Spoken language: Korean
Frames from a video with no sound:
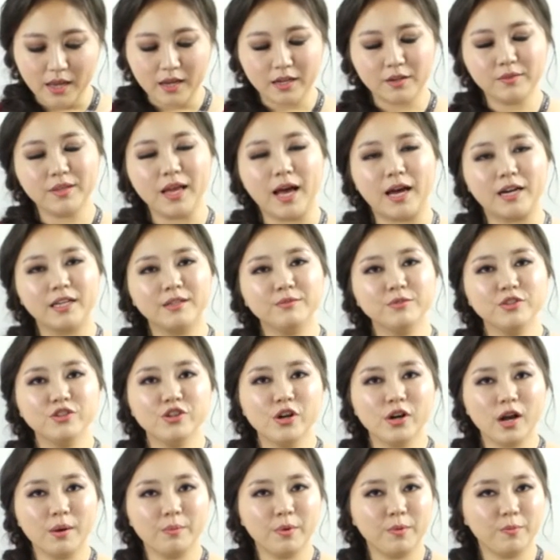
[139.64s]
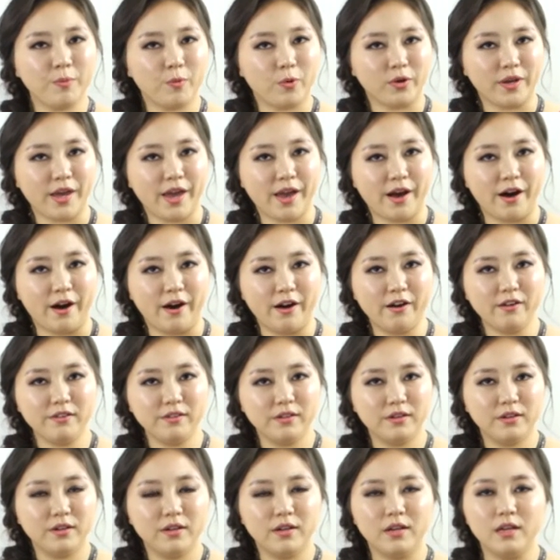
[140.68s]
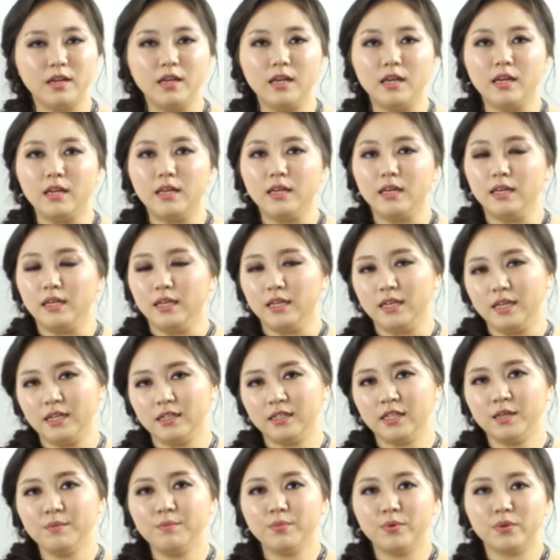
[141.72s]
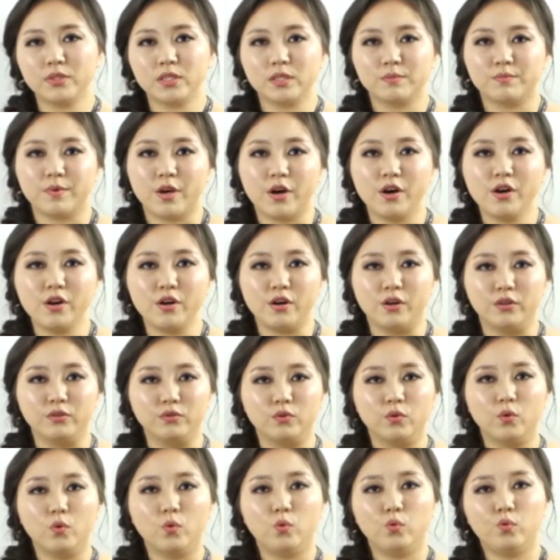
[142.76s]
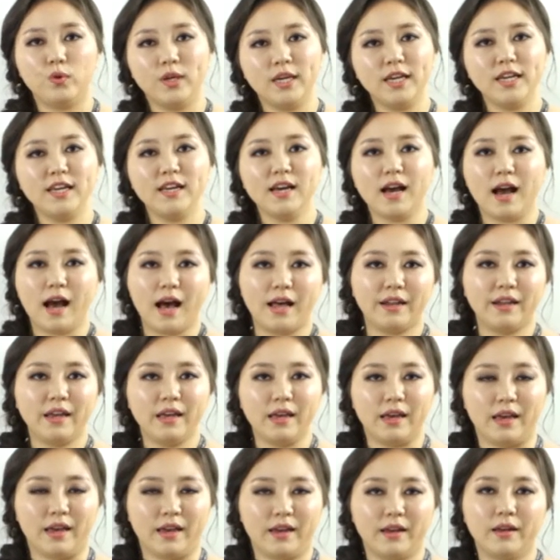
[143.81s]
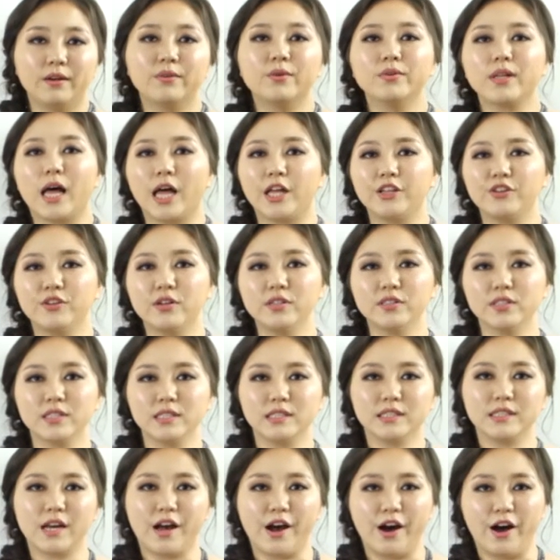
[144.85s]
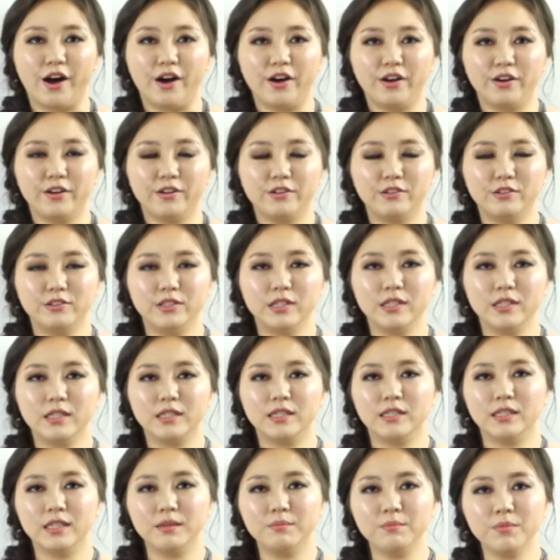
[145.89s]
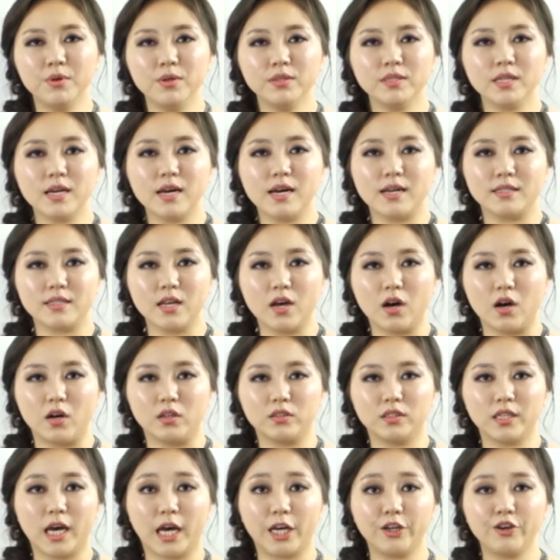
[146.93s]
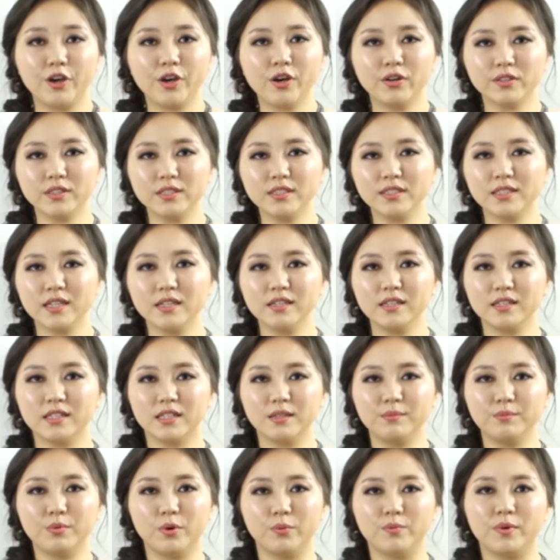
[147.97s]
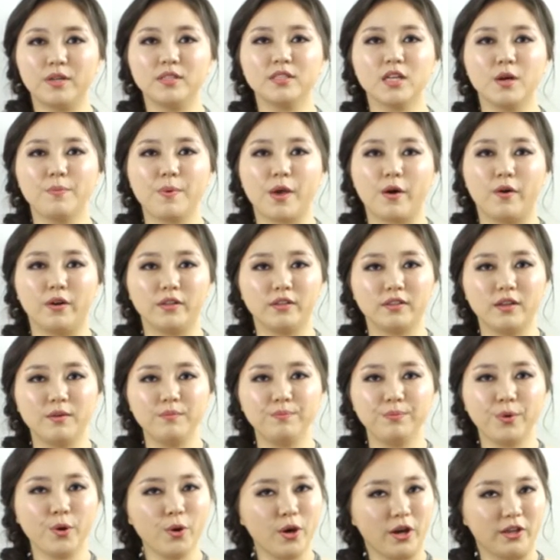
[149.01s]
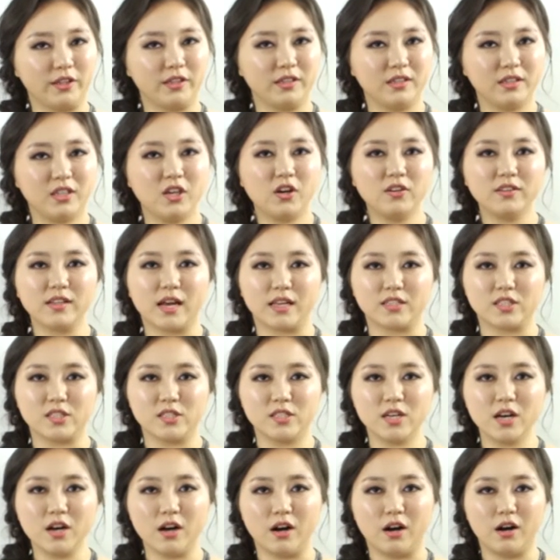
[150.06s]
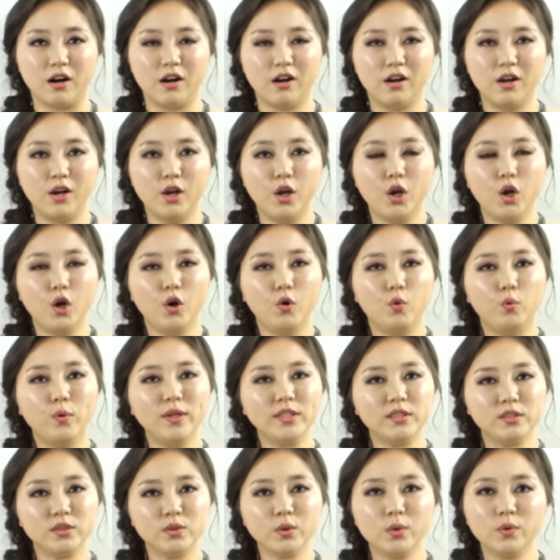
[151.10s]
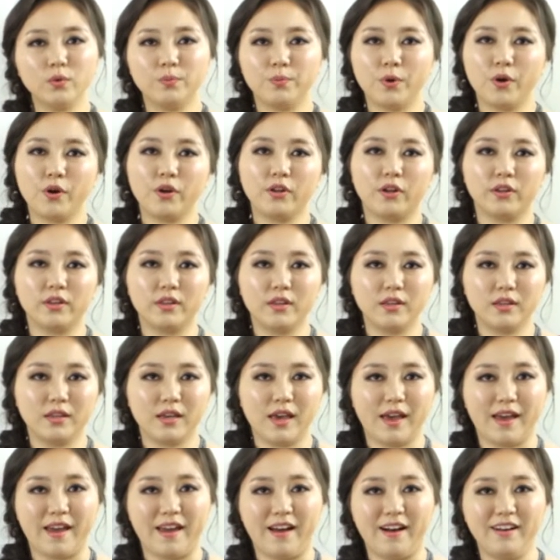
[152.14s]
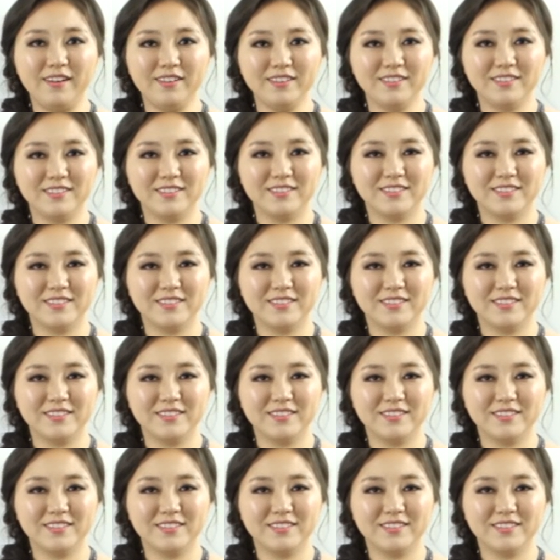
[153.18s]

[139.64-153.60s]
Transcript: 그럼 다른 유형 한번 볼게요. 이 그림 보시면 위, 아래로 나뉘어져 있어요. 우리 그림 묘사에서 자유의 여신상 그림 보면서 배웠던 표현 기억나시죠? 위쪽 표현 어떻게 해요?